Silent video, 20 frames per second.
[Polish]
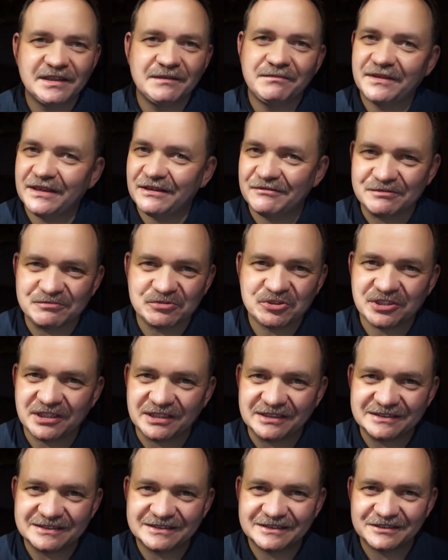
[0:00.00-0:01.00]
nie miałem
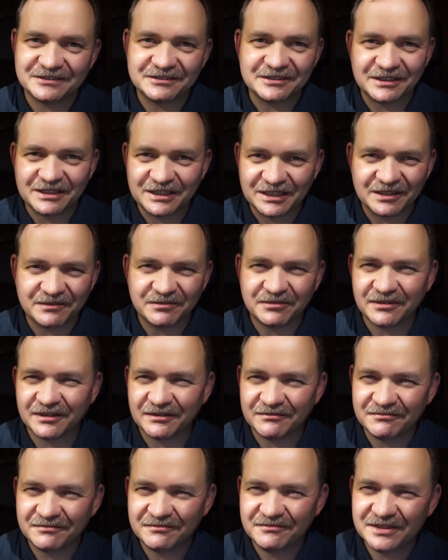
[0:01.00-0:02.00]
szans. Ona jednak
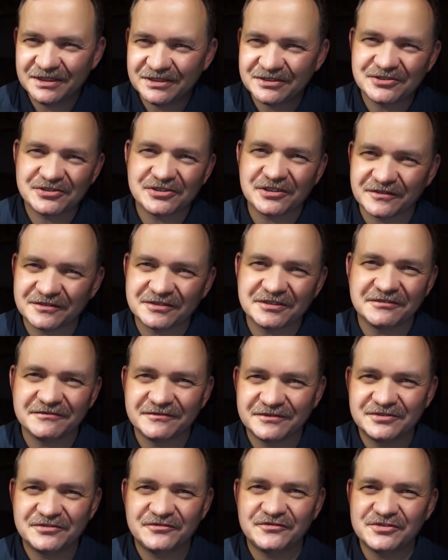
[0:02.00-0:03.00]
była mistrzowsko
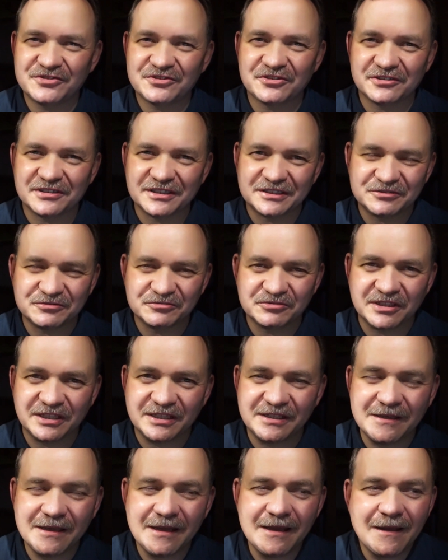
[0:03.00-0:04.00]
wyćwiczona
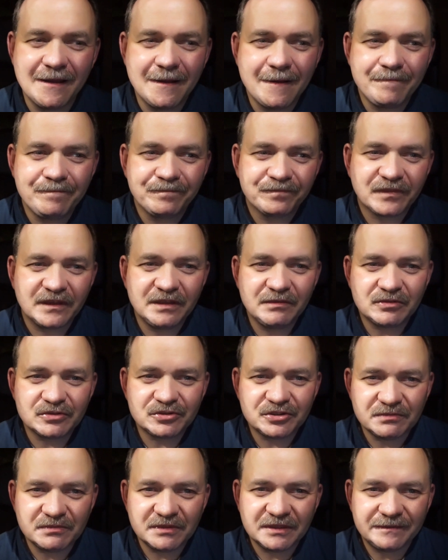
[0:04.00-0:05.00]
tutaj. Nie
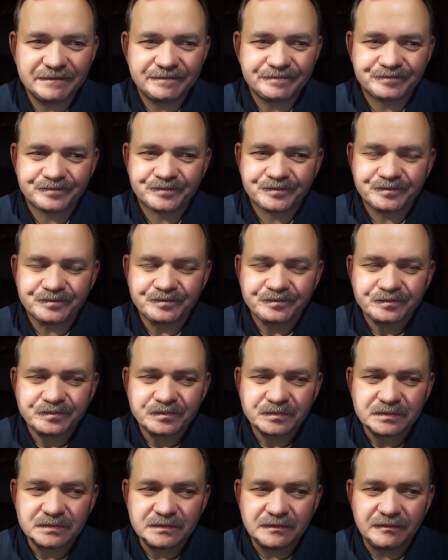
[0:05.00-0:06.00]
możemy
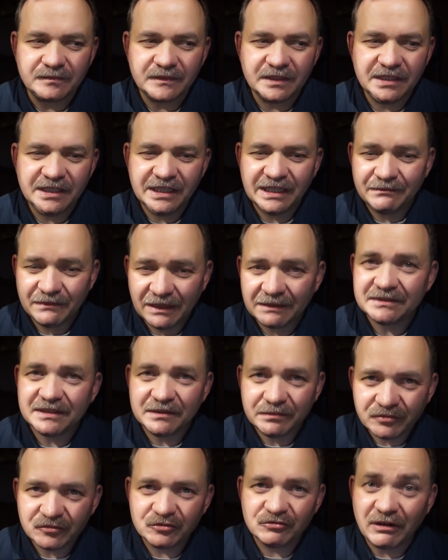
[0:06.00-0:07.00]
ja mam
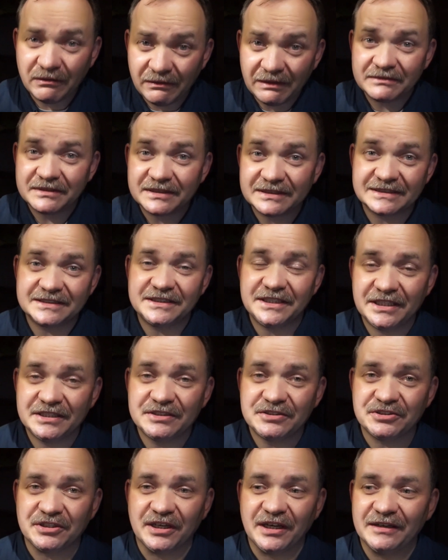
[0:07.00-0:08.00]
te pudła, mam te
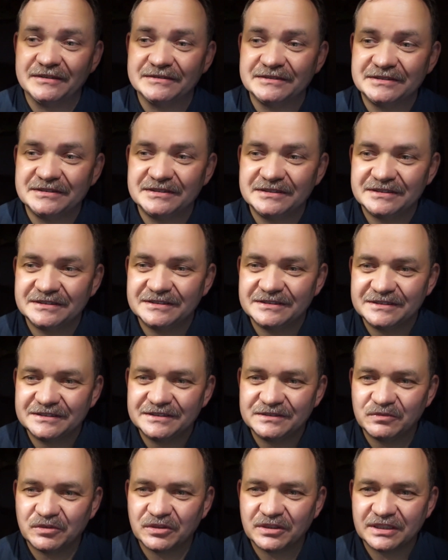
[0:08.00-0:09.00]
zdjęcia i
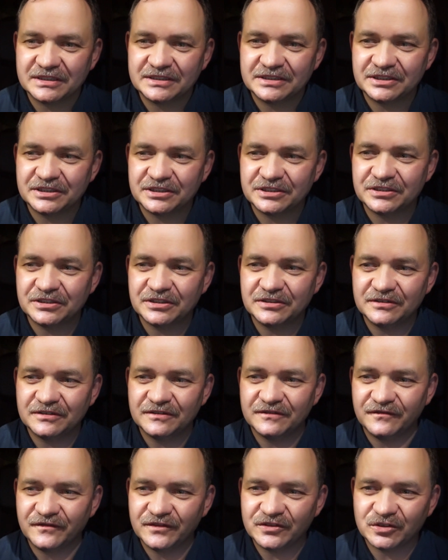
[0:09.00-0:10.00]
mogę jedynie się
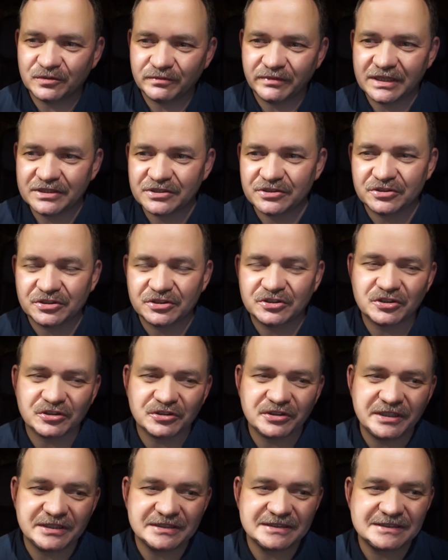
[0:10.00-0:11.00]
zobaczyć,
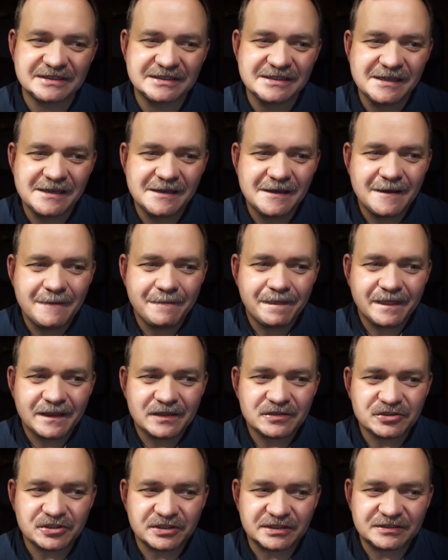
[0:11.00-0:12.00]
kto jest,
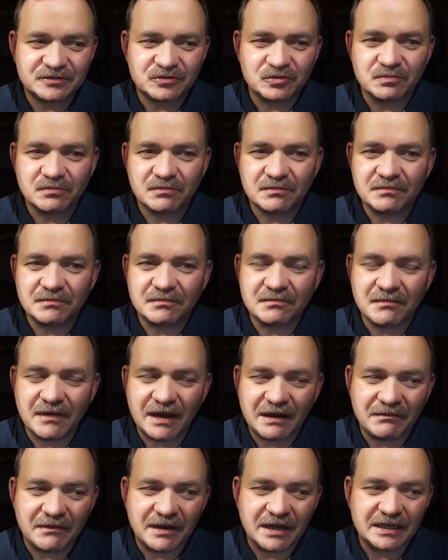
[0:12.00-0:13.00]
że jest tu
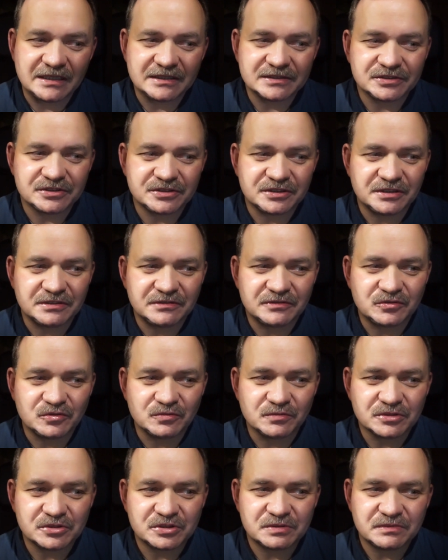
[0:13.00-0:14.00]
mama, że
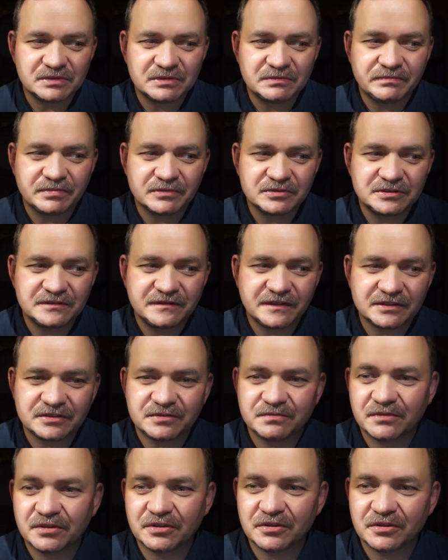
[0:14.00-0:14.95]
tu możemy podziwiać